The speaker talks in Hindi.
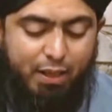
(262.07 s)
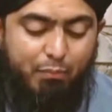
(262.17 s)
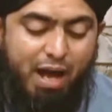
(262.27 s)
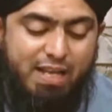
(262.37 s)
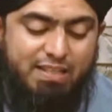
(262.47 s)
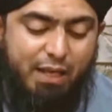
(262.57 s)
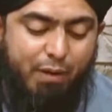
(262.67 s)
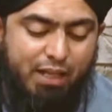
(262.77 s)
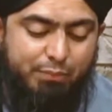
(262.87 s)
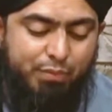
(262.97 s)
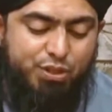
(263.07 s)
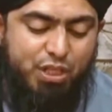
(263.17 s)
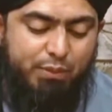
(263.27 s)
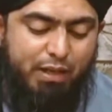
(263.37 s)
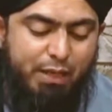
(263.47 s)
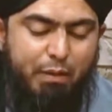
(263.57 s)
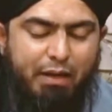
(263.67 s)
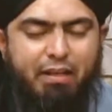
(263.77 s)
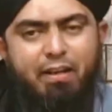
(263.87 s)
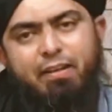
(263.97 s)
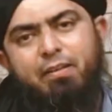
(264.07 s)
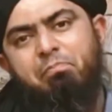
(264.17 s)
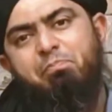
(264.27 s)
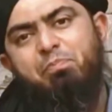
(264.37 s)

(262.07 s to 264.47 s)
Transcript: नमाज के बाद मस्जिद में ही बैठे रहना